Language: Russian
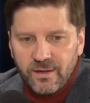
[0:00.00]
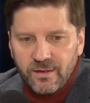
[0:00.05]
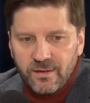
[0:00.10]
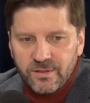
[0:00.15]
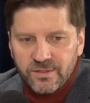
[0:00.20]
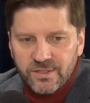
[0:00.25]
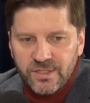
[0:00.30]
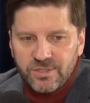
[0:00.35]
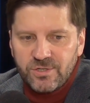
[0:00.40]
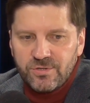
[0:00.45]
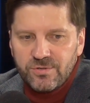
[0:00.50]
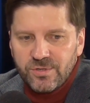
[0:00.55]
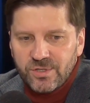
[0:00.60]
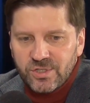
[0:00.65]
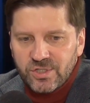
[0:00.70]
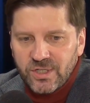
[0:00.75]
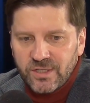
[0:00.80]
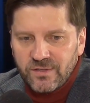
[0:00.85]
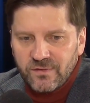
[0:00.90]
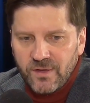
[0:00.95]

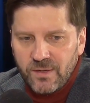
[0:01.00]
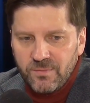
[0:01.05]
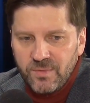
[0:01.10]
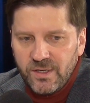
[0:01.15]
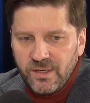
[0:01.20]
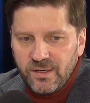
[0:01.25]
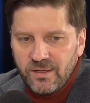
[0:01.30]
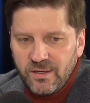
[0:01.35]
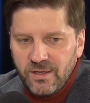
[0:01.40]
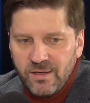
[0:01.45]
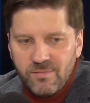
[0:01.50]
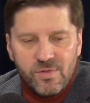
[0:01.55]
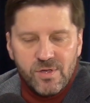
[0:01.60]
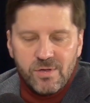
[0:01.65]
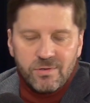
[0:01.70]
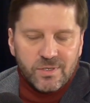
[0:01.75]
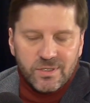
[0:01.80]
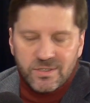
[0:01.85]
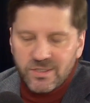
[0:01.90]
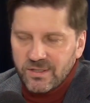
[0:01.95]
Соединенных Штатах Америки
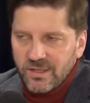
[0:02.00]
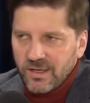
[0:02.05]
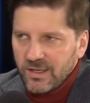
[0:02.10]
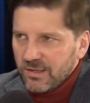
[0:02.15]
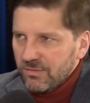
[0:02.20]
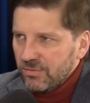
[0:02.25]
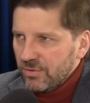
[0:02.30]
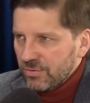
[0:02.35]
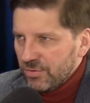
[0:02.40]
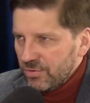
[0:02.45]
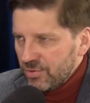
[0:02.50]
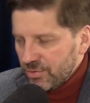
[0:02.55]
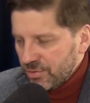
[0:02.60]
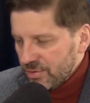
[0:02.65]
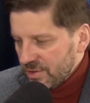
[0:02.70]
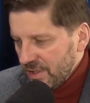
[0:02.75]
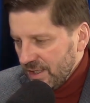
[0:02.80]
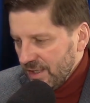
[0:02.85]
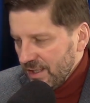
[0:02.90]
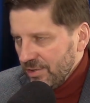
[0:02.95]
имеют одинаковую
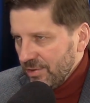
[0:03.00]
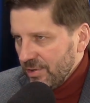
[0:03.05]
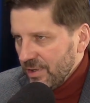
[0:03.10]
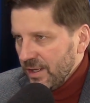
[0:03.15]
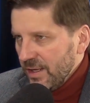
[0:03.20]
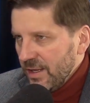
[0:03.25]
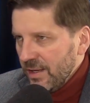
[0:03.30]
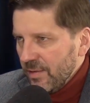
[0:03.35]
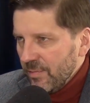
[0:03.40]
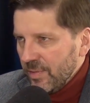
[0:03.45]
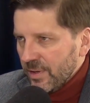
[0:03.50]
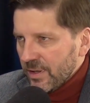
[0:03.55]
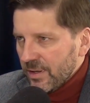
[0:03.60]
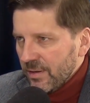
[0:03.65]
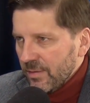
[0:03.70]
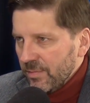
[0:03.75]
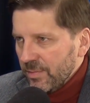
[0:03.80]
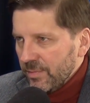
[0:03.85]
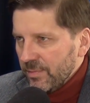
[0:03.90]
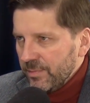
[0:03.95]
точку зрения
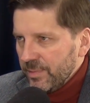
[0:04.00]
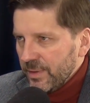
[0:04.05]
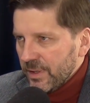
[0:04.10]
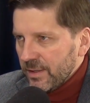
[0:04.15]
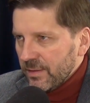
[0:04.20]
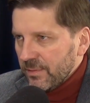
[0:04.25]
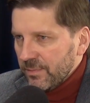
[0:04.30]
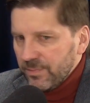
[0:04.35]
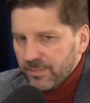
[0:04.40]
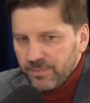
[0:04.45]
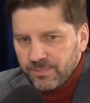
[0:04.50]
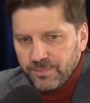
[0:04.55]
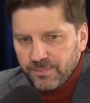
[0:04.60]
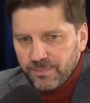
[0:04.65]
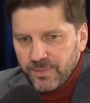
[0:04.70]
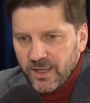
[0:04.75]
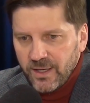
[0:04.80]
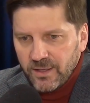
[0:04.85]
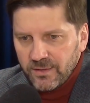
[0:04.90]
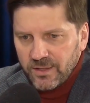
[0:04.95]
по, по
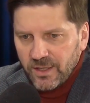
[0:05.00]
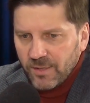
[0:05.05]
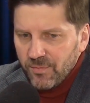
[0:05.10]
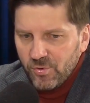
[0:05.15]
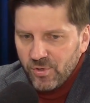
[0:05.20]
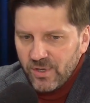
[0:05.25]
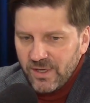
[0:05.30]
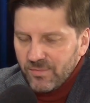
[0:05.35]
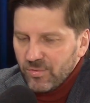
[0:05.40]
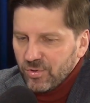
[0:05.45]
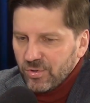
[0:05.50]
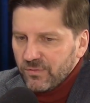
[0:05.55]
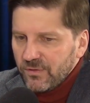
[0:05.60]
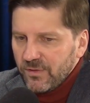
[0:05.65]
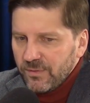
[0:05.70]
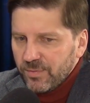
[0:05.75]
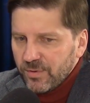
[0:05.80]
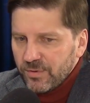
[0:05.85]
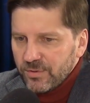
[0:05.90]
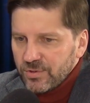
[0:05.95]
по тому или иному
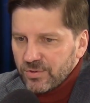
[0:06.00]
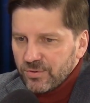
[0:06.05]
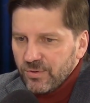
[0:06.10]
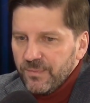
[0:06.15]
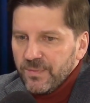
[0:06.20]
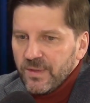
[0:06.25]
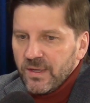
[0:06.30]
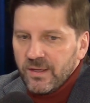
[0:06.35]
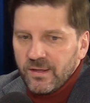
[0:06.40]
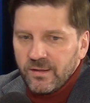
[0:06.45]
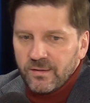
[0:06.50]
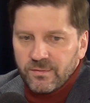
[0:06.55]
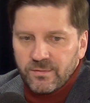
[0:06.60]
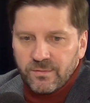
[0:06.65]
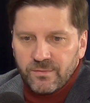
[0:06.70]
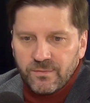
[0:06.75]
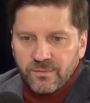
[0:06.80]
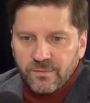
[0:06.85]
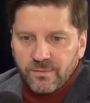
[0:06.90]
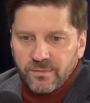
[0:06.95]
вопросу
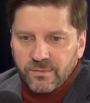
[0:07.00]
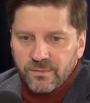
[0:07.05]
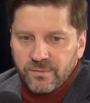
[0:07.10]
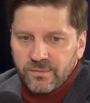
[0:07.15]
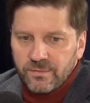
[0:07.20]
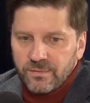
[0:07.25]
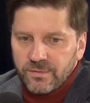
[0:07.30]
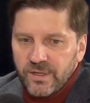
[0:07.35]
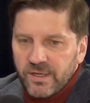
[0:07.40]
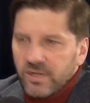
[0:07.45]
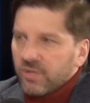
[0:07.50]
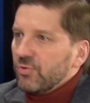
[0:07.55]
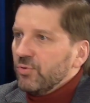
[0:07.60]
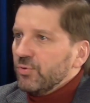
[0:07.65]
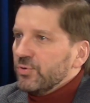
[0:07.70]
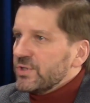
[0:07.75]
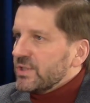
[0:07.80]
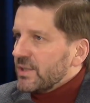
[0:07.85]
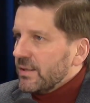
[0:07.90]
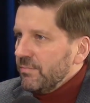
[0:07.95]
mm-hmm.
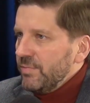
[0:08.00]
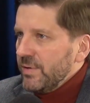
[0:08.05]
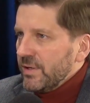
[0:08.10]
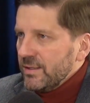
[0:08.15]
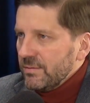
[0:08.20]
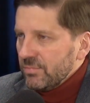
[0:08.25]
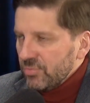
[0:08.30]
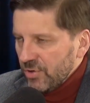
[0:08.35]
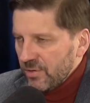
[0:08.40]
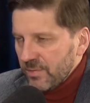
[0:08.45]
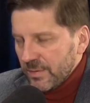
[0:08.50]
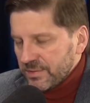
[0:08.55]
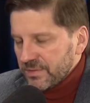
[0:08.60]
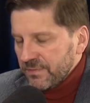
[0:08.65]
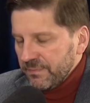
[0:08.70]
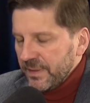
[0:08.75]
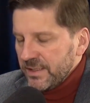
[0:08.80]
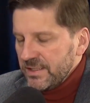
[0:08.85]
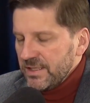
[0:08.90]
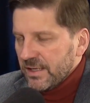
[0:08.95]
наряду с Белым домом.
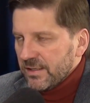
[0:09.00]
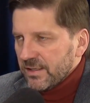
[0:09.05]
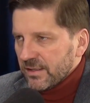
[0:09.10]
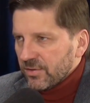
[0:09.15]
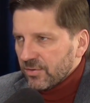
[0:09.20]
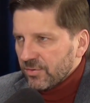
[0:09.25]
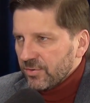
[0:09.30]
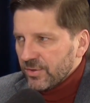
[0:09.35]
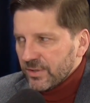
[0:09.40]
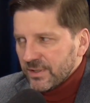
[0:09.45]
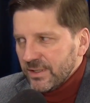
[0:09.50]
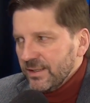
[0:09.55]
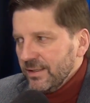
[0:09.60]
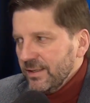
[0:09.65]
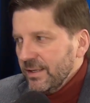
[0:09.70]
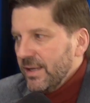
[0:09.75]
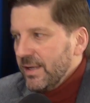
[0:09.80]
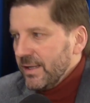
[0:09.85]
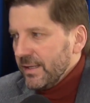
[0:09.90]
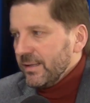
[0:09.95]
Совпадение такое, да?